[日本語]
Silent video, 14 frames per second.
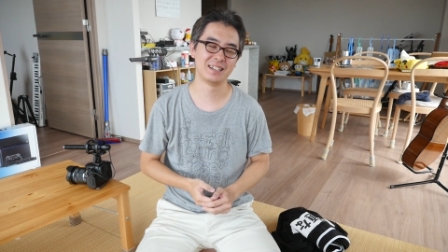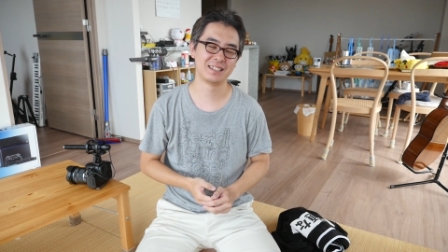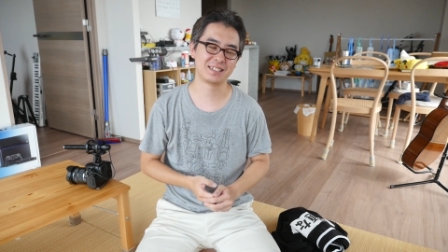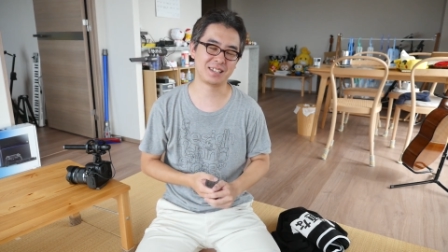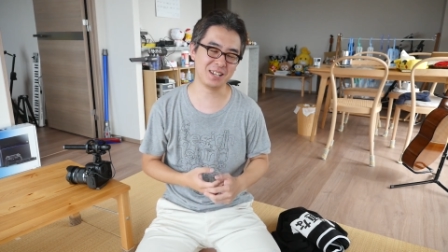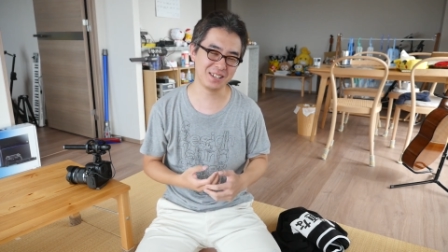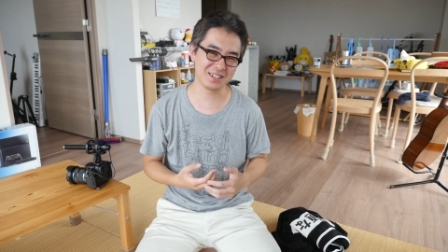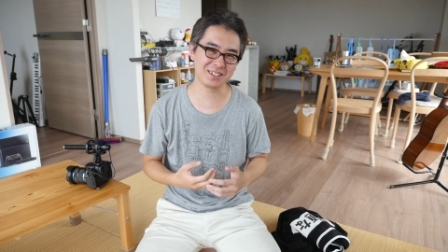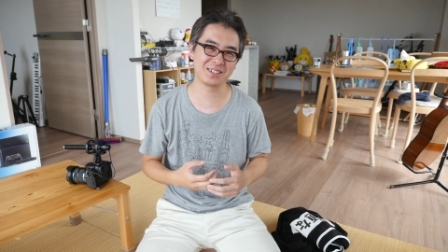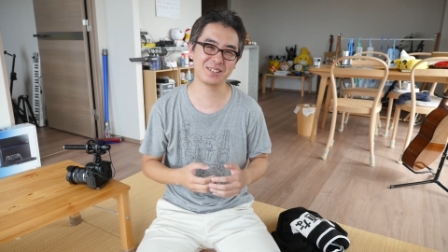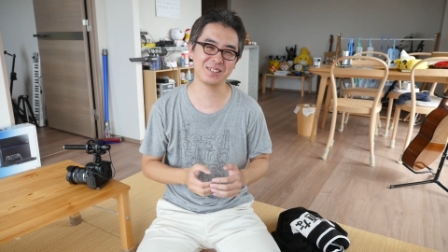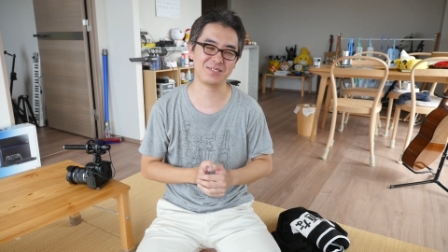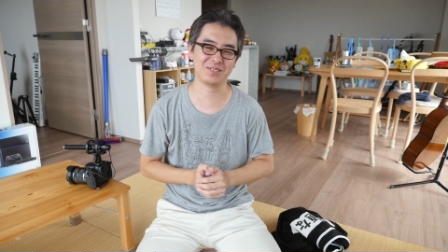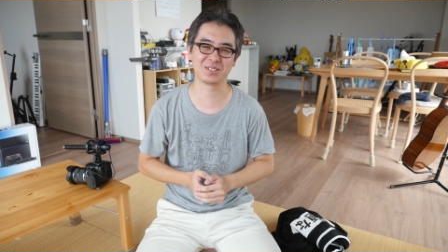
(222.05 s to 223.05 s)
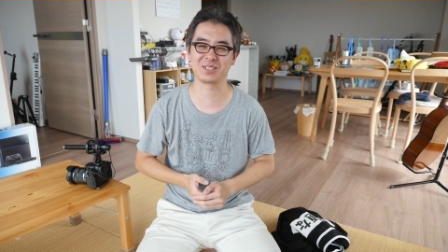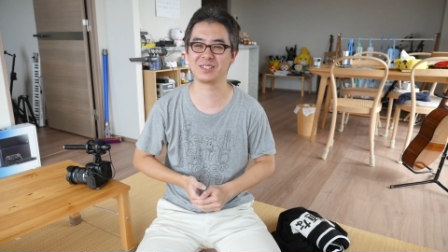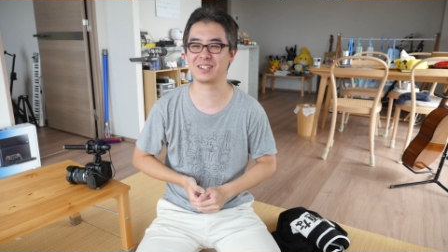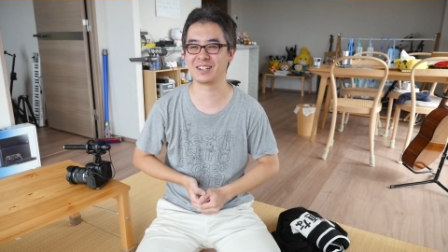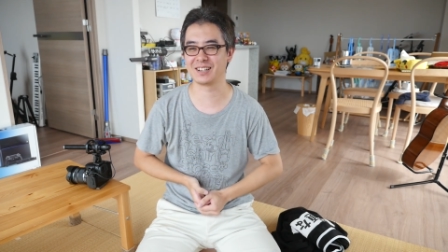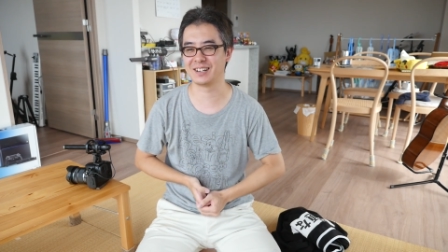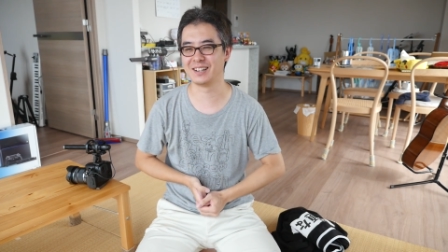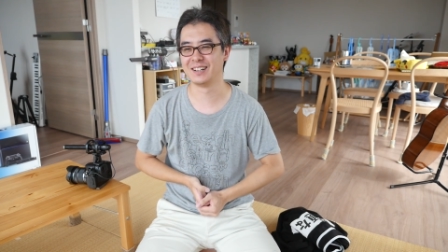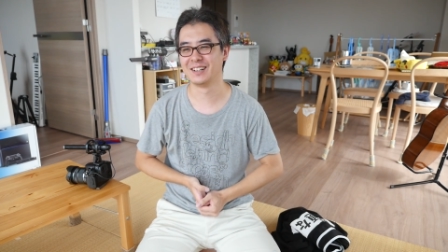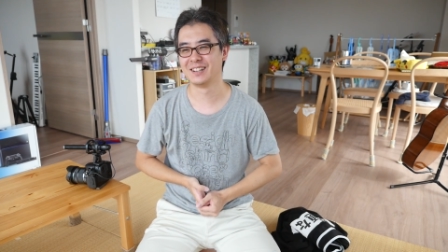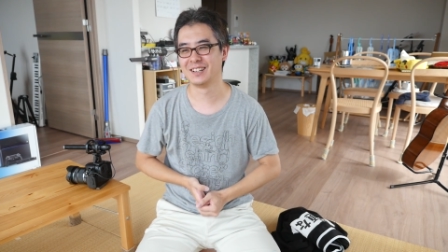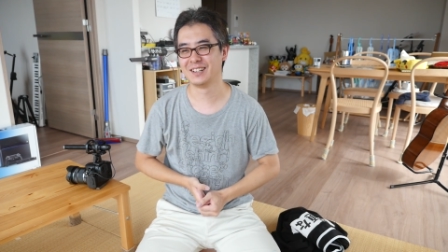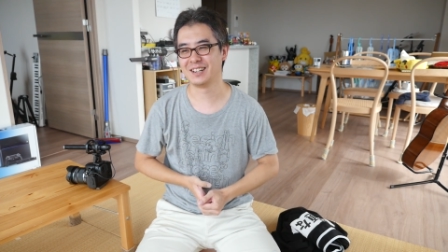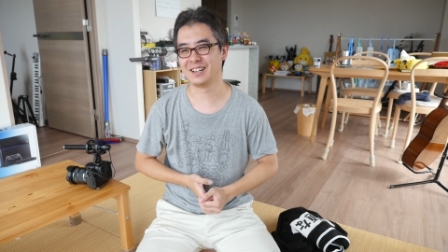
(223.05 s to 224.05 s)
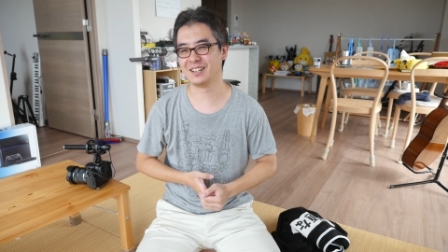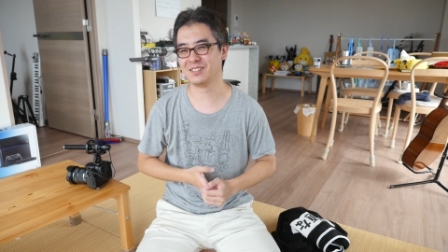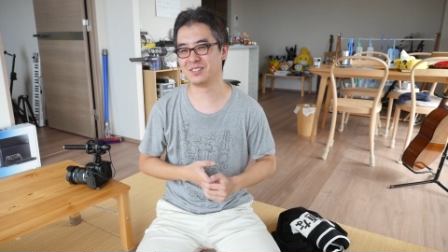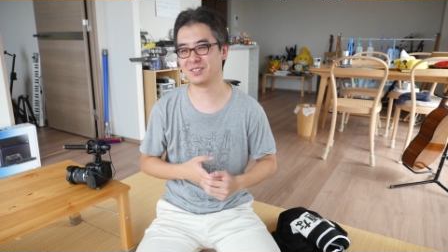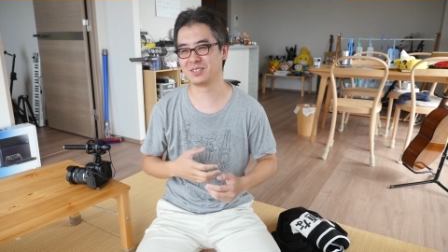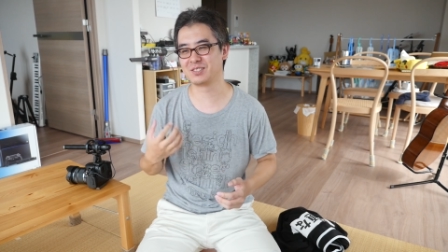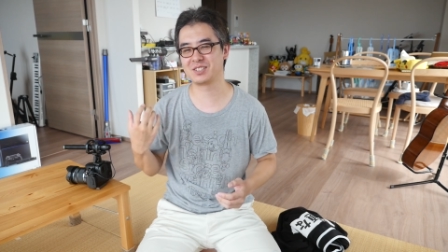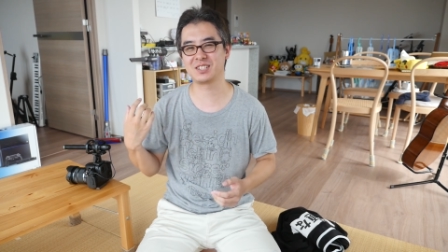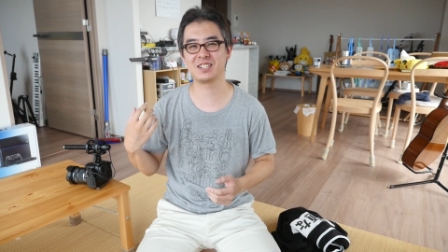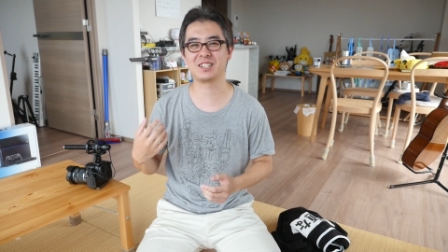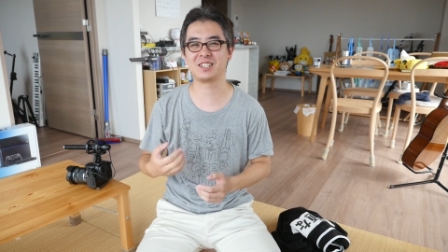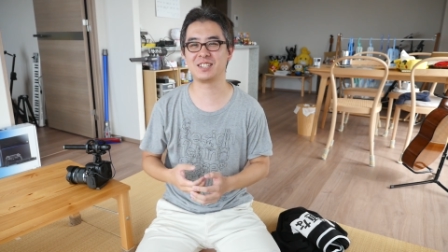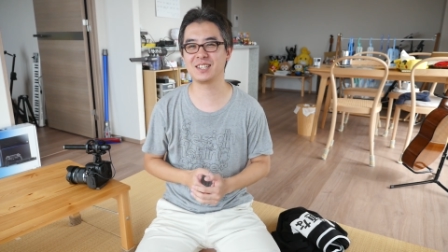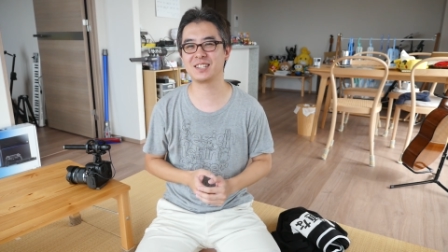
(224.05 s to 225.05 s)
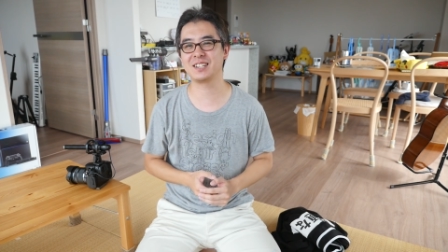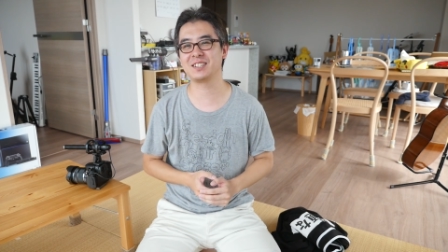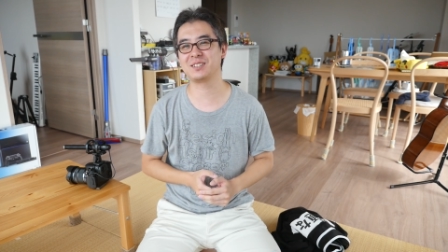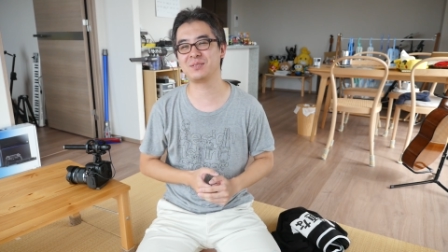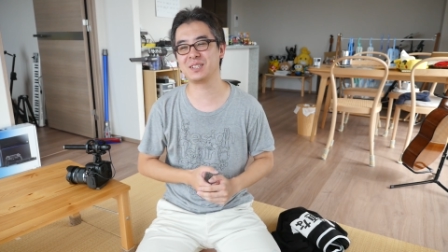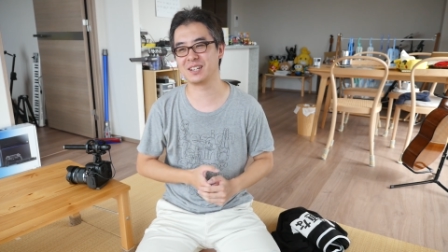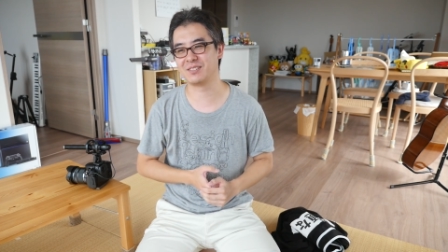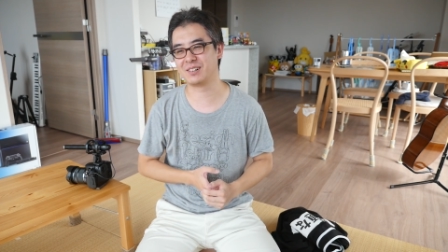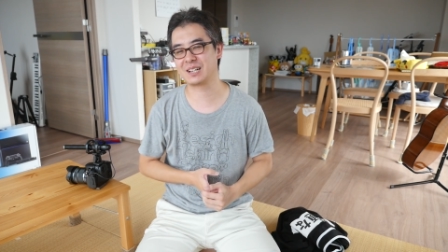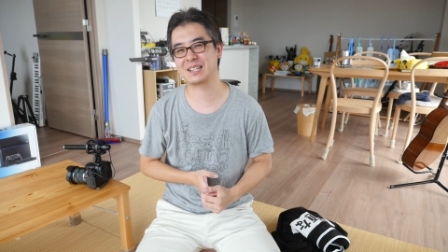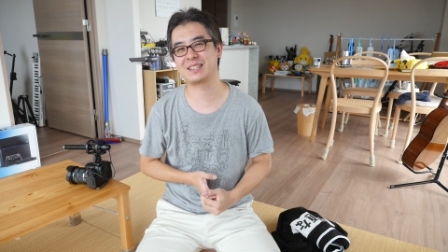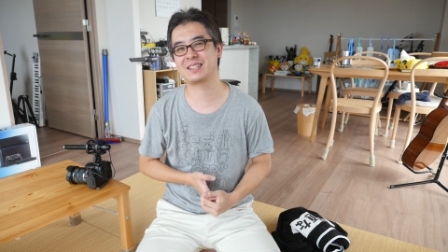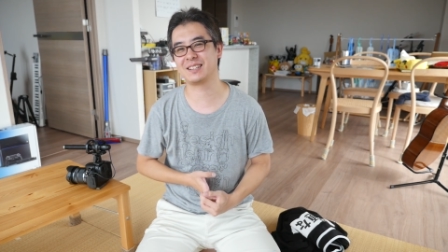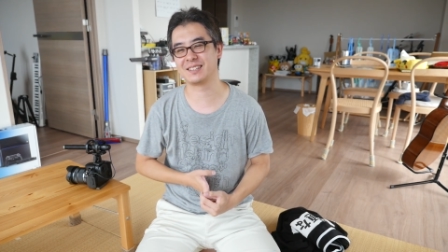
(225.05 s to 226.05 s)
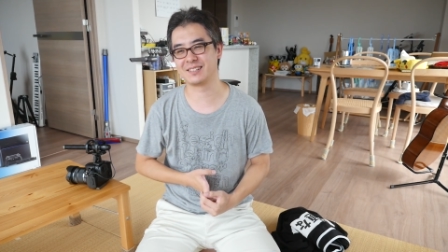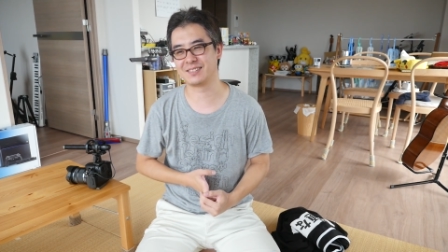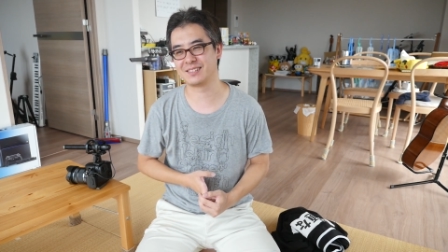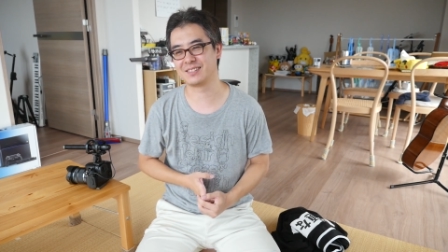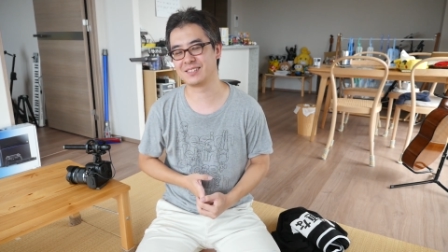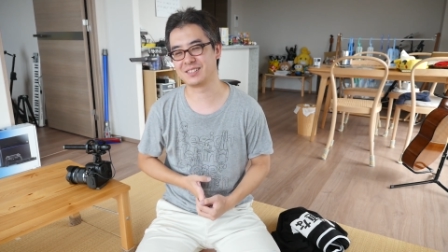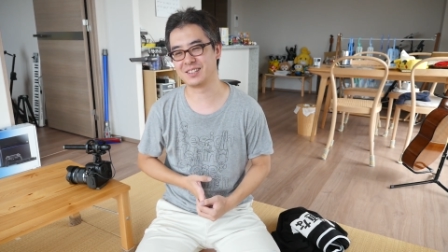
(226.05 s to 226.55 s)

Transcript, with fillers: すっごい面白いからあの普通に静江さんと見てね笑ってたんだよ